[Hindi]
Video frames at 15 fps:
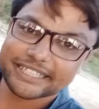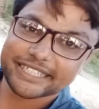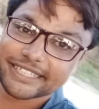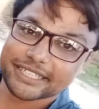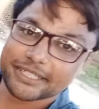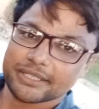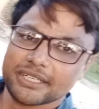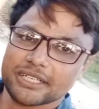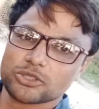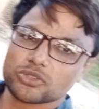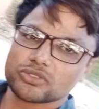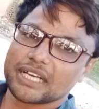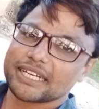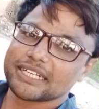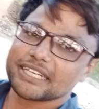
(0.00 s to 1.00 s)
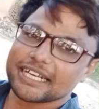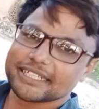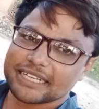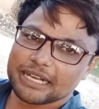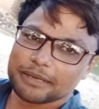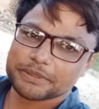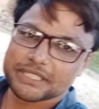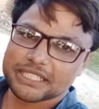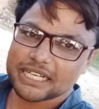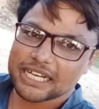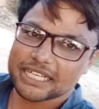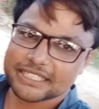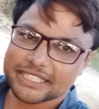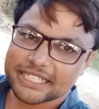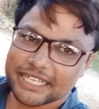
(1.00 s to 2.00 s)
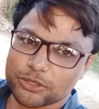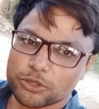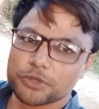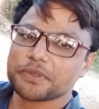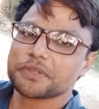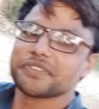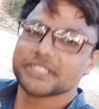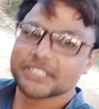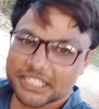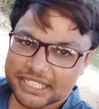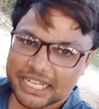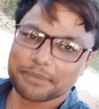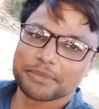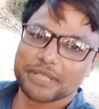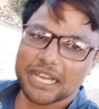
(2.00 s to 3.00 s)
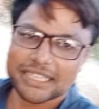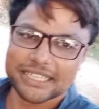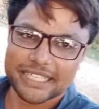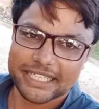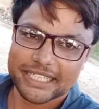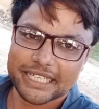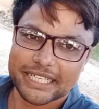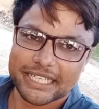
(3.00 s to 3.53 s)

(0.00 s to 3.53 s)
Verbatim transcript: देंगे तो सारी रात यहाँ पे ये खाती रहेंगे और फिर फजर टाइम डाल देंगे यहाँ